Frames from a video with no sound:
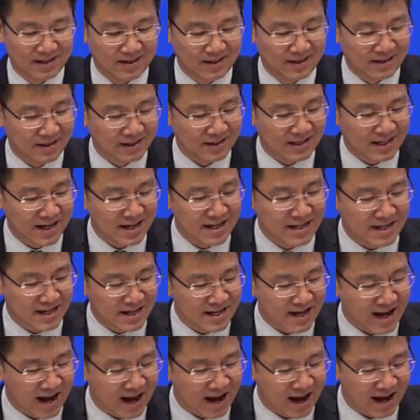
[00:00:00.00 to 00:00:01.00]
这个近
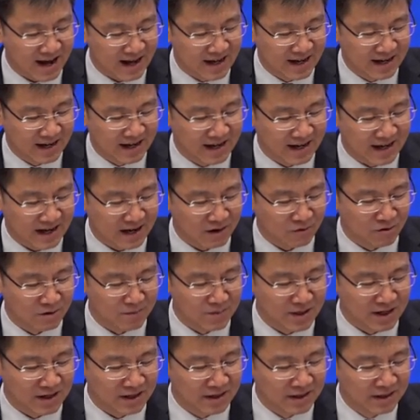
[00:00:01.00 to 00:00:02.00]
几年，呃，我
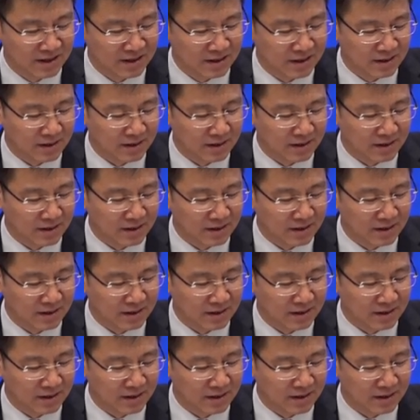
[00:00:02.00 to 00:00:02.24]
们